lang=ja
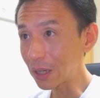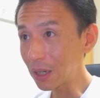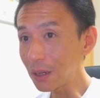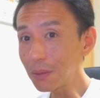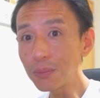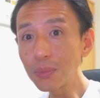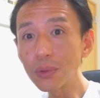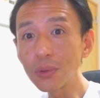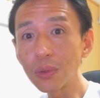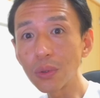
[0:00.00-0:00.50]

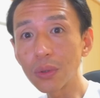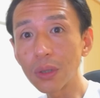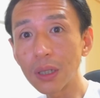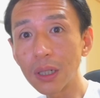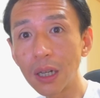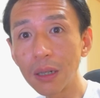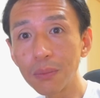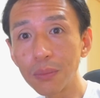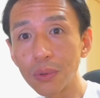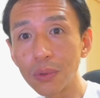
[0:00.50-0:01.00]
何分取った
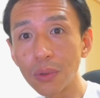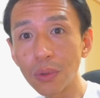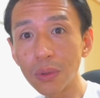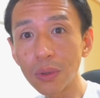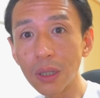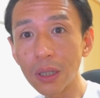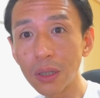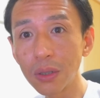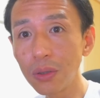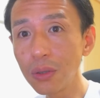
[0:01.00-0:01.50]
何分取っ
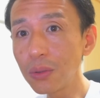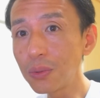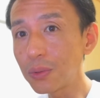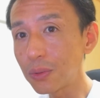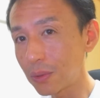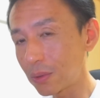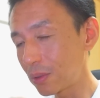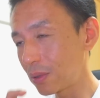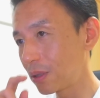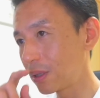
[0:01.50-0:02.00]
た ?9
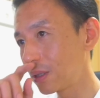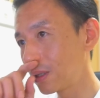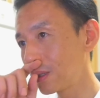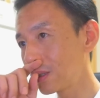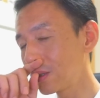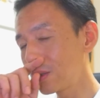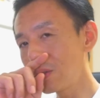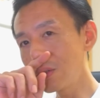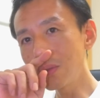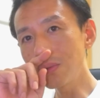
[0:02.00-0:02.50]
分。
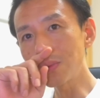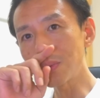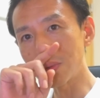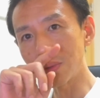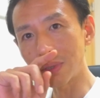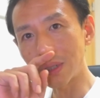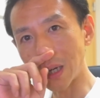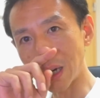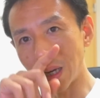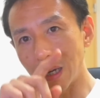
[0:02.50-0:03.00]
9
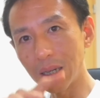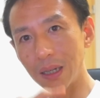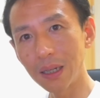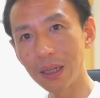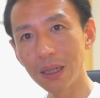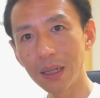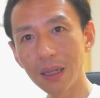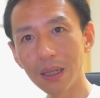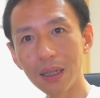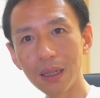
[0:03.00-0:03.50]
分か。
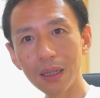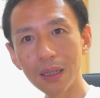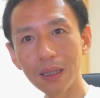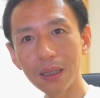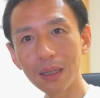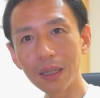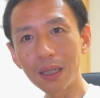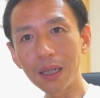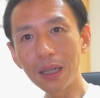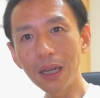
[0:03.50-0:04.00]

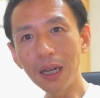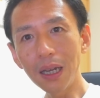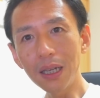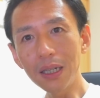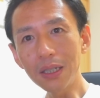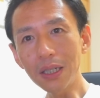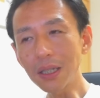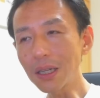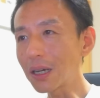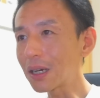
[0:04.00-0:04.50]
着替え
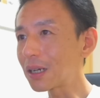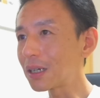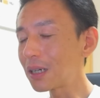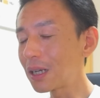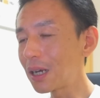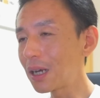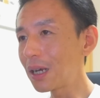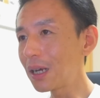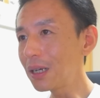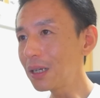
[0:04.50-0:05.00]
してたから
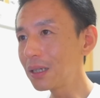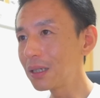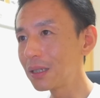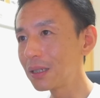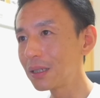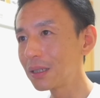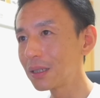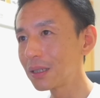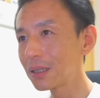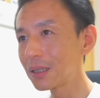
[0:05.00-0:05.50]
な。
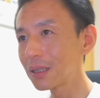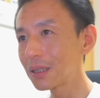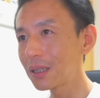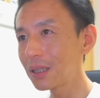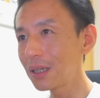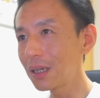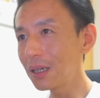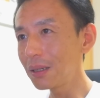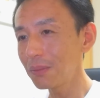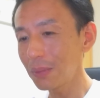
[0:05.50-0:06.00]

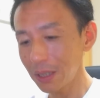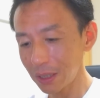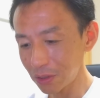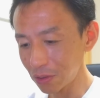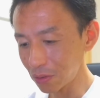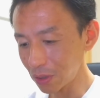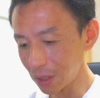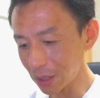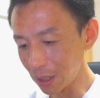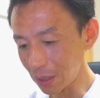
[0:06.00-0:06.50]
まあ、
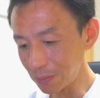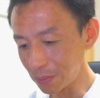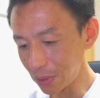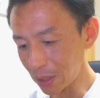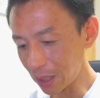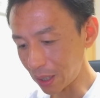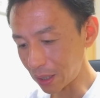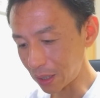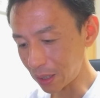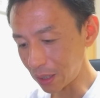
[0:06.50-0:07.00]
ちょっと一回
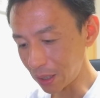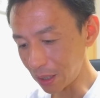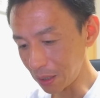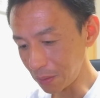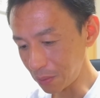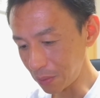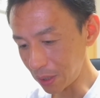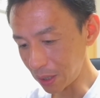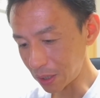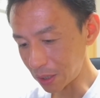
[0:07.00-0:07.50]
プレイ、一回
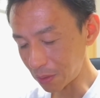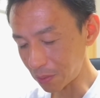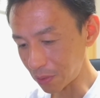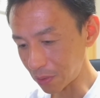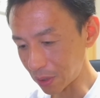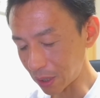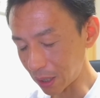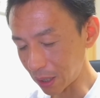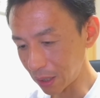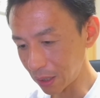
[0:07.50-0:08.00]
プレイしてみよ
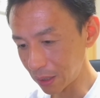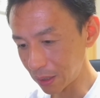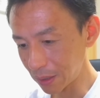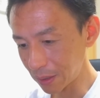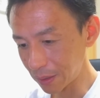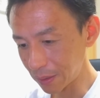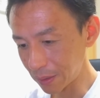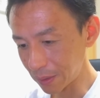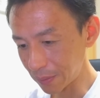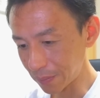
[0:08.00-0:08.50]
うか。
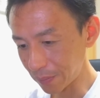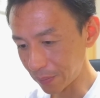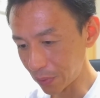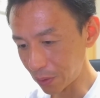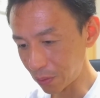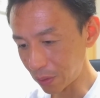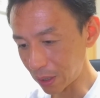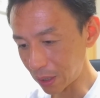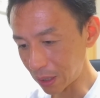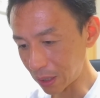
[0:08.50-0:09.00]

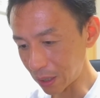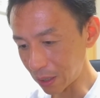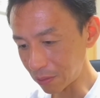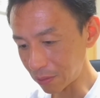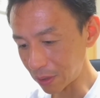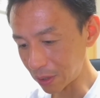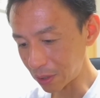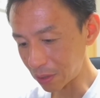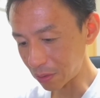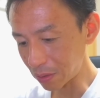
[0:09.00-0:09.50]
動画長
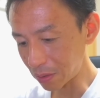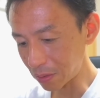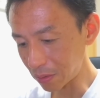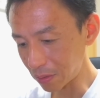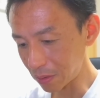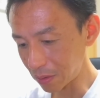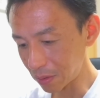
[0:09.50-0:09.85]
くなっちゃうけど。